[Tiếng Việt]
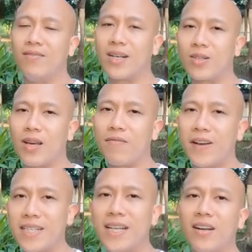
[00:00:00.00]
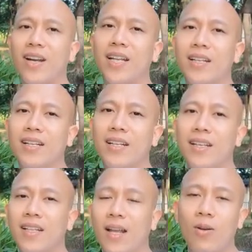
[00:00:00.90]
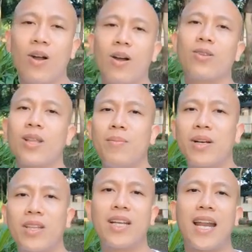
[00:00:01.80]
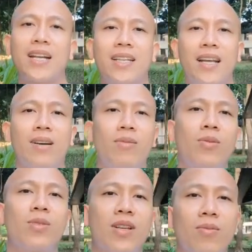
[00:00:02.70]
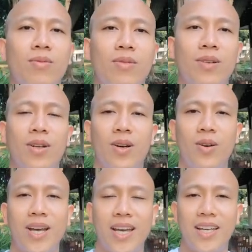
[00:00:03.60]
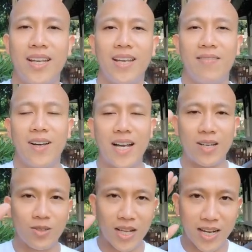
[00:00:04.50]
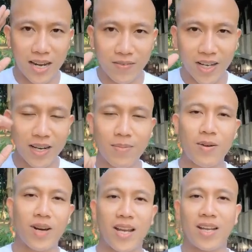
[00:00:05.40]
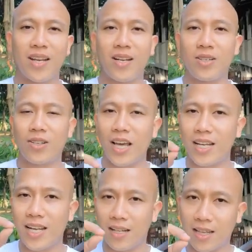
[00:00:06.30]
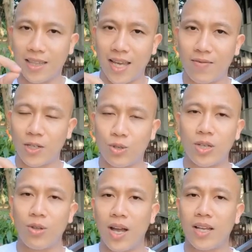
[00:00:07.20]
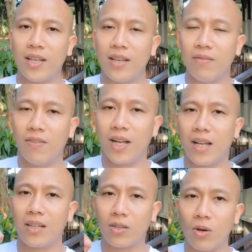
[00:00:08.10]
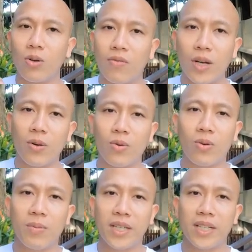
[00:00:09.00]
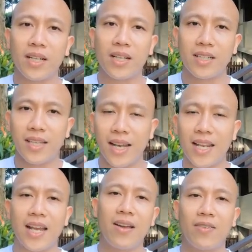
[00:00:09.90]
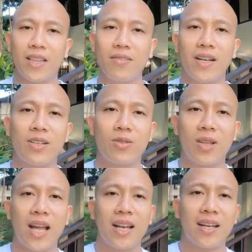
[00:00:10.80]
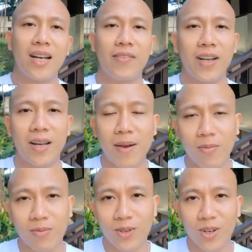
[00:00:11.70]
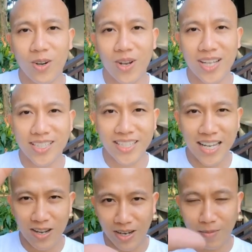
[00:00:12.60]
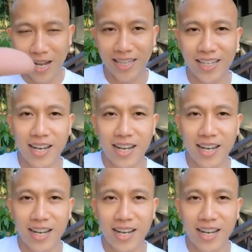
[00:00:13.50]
và chúng ta phát triển nó lên thì lúc đó chúng ta mới có thể đạt được cái thành công trong cuộc sống ok và để chúng ta đến với cái lớp học này chúng ta hãy để lại tên và số điện thoại và tôi cùng với đội ngũ của mình sẽ liên hệ và tư vấn cho chúng ta đến với lớp học ok xin chào hẹn gặp lại tất